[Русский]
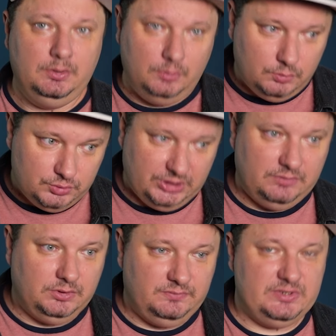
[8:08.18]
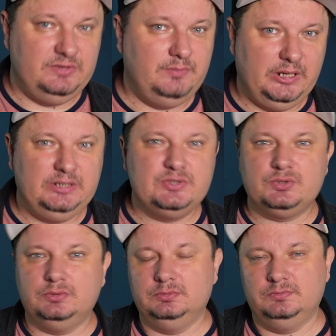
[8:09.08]
Но уже его отвезли в
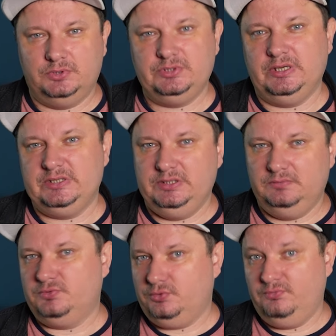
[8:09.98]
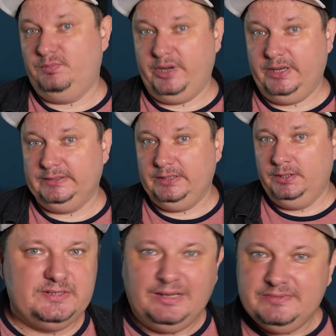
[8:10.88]
больницу, вроде как с ним все в порядке.
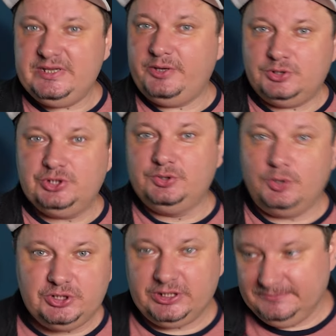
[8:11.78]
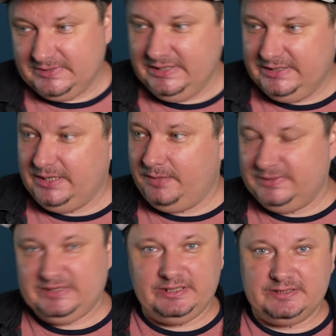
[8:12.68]
Сам Сережа тоже слегка
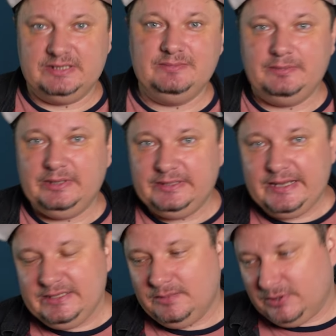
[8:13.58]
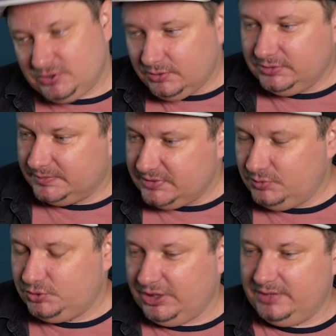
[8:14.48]
потерял самообладание, пошел там
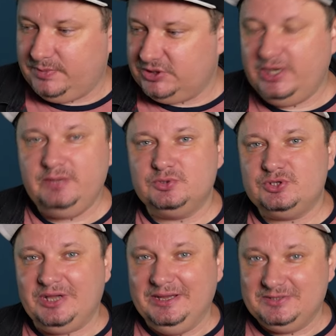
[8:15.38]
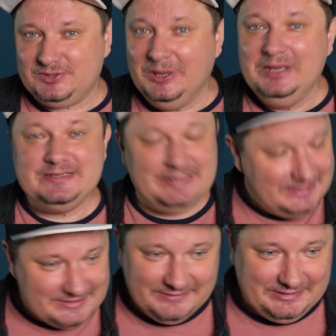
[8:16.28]
стучать по шлему Сайнсу.
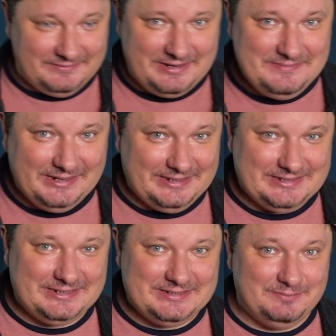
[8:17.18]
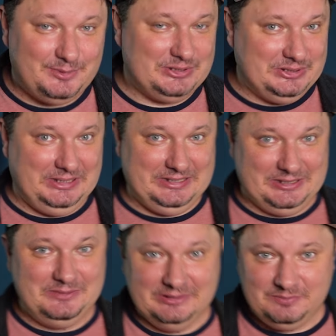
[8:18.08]
Сайнс в это время оказался просто
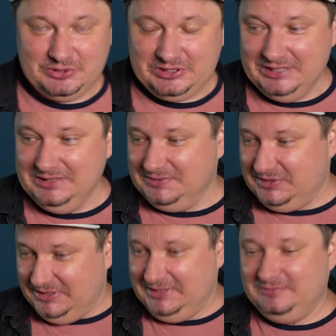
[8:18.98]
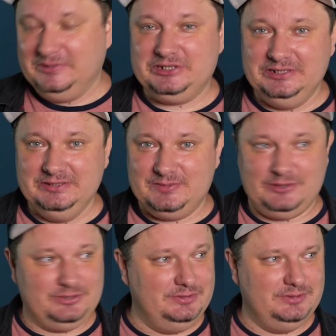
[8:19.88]
козлом отпущения. Он сидел в машине и
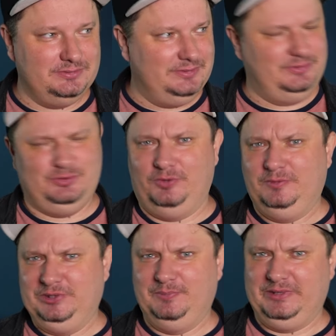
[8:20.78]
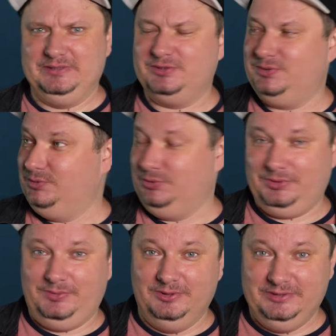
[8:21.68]
спрашивал, «Э, что вообще произошло, что
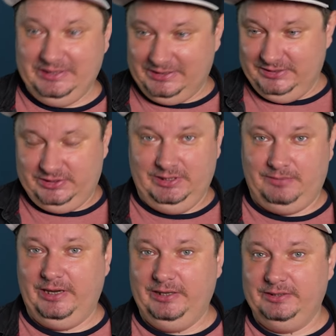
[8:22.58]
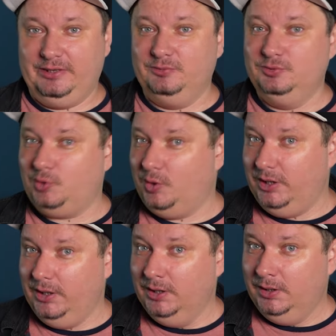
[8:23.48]
такое, ехали же нормально, никого не трогали.